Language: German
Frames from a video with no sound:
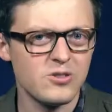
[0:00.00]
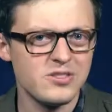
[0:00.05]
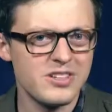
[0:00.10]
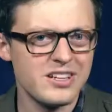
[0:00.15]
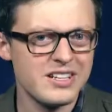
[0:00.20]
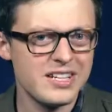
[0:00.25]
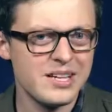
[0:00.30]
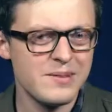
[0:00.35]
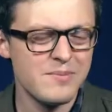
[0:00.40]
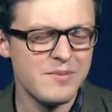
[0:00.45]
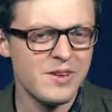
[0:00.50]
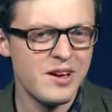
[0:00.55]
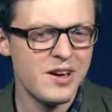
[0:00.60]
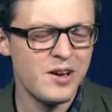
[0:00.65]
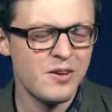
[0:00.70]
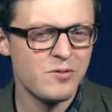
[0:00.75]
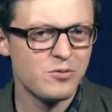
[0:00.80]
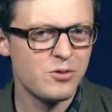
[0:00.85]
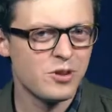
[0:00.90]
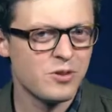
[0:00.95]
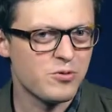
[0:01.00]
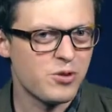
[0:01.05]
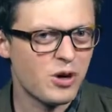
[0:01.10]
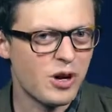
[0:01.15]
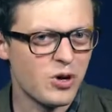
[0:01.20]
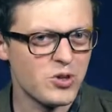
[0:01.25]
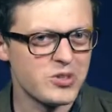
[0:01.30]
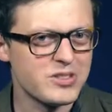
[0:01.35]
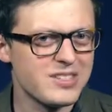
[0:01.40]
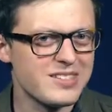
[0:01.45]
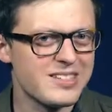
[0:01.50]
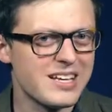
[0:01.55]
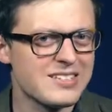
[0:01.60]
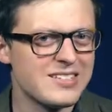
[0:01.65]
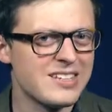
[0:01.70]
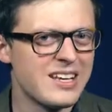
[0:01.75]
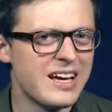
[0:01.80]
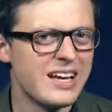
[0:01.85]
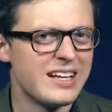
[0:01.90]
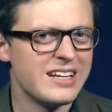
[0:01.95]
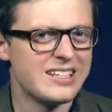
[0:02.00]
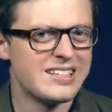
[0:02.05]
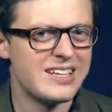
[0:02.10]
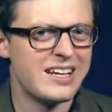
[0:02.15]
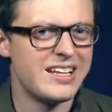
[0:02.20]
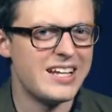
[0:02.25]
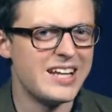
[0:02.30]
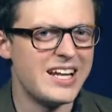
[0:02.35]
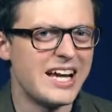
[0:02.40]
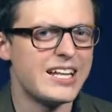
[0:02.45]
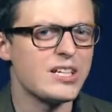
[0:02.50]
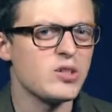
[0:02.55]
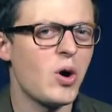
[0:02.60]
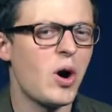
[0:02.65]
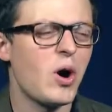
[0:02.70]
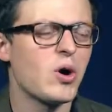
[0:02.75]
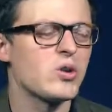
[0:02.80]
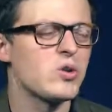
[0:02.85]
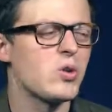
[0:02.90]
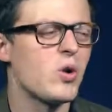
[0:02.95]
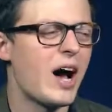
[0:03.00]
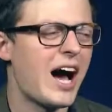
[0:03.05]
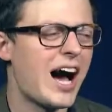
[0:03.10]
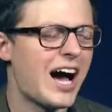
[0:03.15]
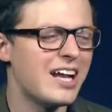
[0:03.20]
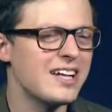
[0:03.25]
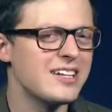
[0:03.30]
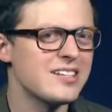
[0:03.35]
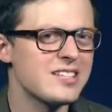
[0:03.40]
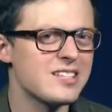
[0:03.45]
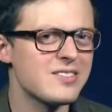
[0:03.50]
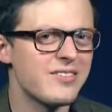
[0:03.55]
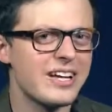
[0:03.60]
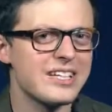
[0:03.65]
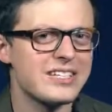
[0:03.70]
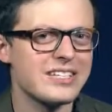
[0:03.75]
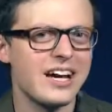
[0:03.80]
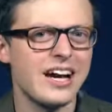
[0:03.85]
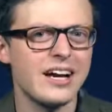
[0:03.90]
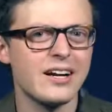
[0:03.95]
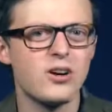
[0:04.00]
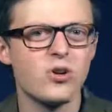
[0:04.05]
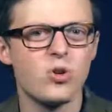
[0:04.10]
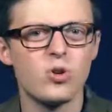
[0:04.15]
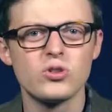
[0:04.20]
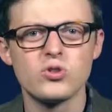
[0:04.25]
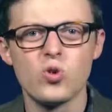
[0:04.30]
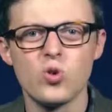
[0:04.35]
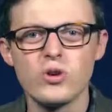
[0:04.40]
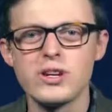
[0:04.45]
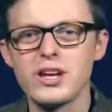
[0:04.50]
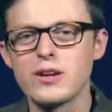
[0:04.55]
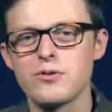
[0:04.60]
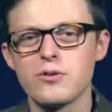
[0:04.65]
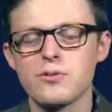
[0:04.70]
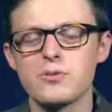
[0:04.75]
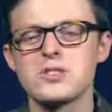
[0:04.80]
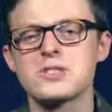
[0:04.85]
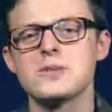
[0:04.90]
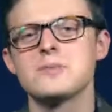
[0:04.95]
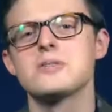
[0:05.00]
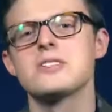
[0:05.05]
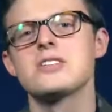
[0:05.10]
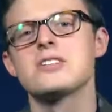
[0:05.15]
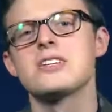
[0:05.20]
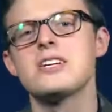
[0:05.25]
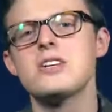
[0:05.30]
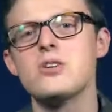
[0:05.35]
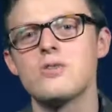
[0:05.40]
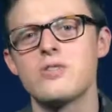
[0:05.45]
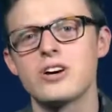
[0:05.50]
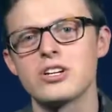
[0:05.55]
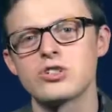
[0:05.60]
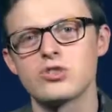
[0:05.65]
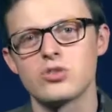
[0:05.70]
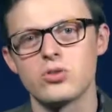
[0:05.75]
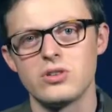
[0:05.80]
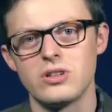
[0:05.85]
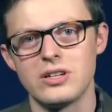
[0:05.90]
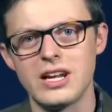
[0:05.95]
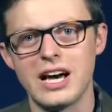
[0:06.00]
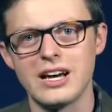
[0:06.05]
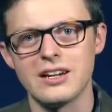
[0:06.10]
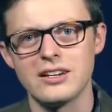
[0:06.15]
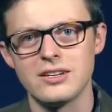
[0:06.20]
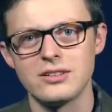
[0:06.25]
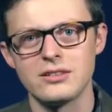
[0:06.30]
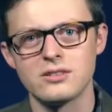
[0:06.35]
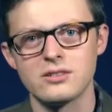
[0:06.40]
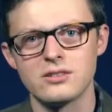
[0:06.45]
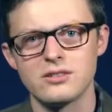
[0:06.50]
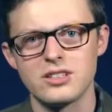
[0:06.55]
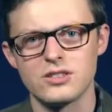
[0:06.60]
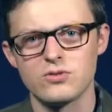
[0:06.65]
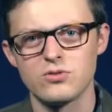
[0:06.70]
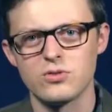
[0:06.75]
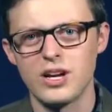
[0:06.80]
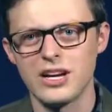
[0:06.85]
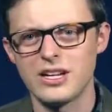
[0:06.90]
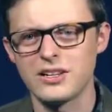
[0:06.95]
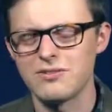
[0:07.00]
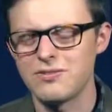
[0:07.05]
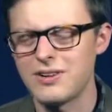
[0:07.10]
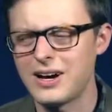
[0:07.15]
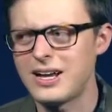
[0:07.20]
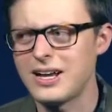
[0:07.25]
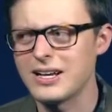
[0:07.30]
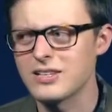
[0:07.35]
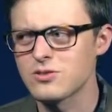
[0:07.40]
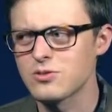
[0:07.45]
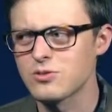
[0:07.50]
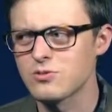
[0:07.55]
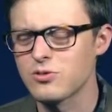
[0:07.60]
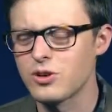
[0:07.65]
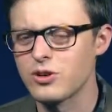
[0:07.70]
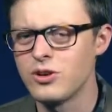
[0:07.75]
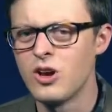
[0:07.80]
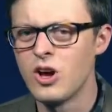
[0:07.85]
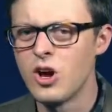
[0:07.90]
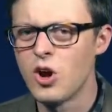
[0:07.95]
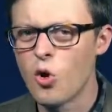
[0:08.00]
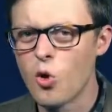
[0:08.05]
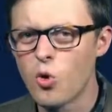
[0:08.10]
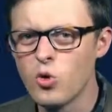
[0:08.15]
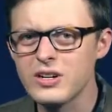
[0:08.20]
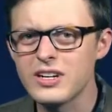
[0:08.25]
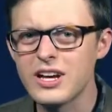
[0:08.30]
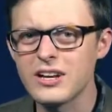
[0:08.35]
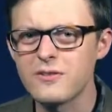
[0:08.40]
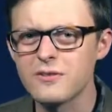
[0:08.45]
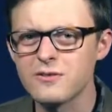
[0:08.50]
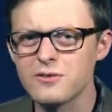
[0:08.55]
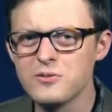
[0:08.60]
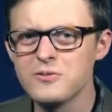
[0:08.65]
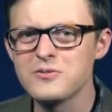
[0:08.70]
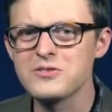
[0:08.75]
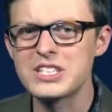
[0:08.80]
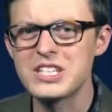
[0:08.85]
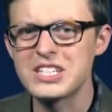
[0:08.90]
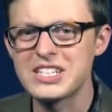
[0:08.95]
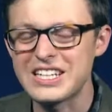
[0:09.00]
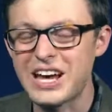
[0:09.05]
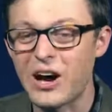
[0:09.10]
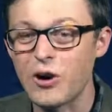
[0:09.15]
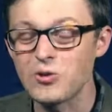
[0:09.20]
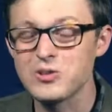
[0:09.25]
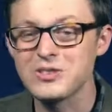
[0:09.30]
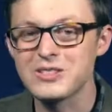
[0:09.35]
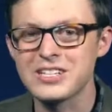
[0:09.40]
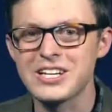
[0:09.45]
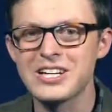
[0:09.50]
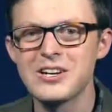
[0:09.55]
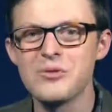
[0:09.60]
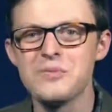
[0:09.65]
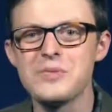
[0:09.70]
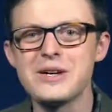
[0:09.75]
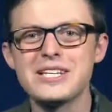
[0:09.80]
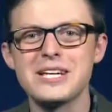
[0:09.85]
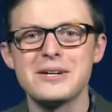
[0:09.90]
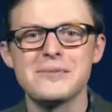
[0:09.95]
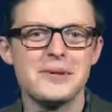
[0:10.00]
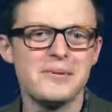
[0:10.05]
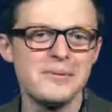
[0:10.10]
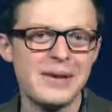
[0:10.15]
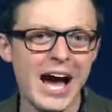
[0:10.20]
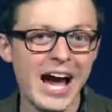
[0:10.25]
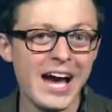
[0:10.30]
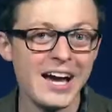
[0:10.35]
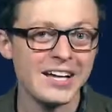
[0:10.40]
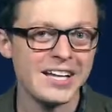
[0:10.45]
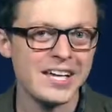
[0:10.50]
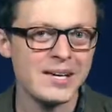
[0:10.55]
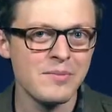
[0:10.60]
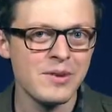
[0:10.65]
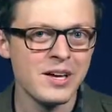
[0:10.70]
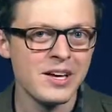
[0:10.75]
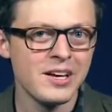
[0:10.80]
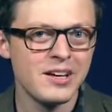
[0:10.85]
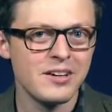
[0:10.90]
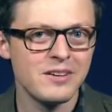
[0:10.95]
Außerdem wird vorausgesetzt, dass ein Elektroauto alle zwei Tage rund 175 Kilowattstunden nachlädt. Das würde eine Fahrleistung von 150.000 Kilometern im Jahr ergeben,